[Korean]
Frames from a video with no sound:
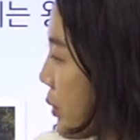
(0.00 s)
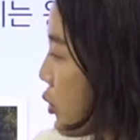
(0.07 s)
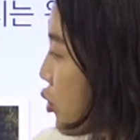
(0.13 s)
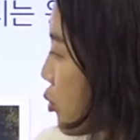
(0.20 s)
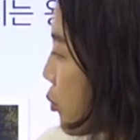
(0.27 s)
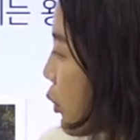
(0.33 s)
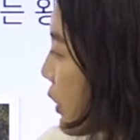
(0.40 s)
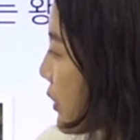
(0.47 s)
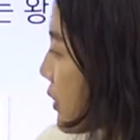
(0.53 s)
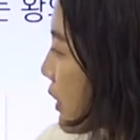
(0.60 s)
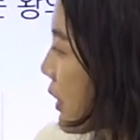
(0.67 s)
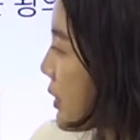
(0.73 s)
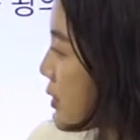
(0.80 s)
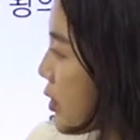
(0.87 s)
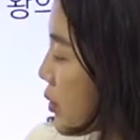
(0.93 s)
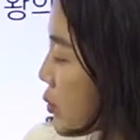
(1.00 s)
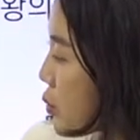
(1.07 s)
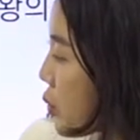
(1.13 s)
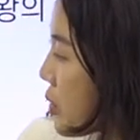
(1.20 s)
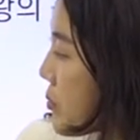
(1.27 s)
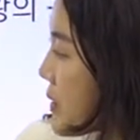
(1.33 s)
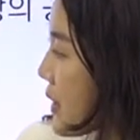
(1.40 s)
높이 규모에
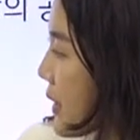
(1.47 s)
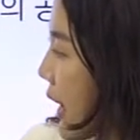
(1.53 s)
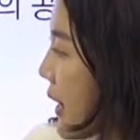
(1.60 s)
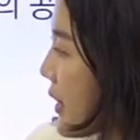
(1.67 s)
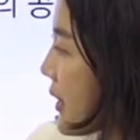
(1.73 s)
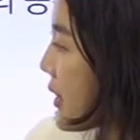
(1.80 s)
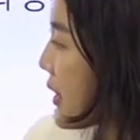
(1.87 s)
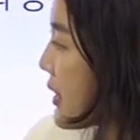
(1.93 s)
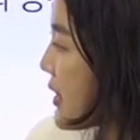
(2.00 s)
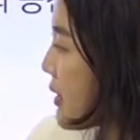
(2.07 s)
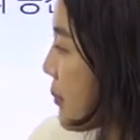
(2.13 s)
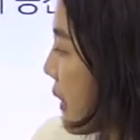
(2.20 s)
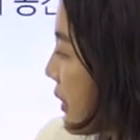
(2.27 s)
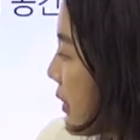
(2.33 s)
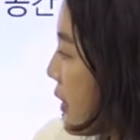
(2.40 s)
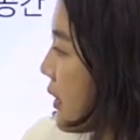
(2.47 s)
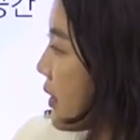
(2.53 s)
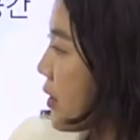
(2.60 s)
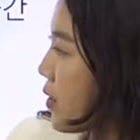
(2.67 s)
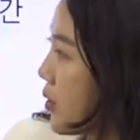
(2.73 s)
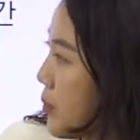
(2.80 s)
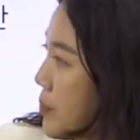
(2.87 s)
따라서 조금씩 다르긴 하지만
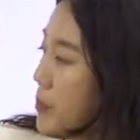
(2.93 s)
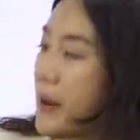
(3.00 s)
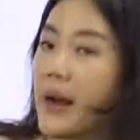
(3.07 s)
어,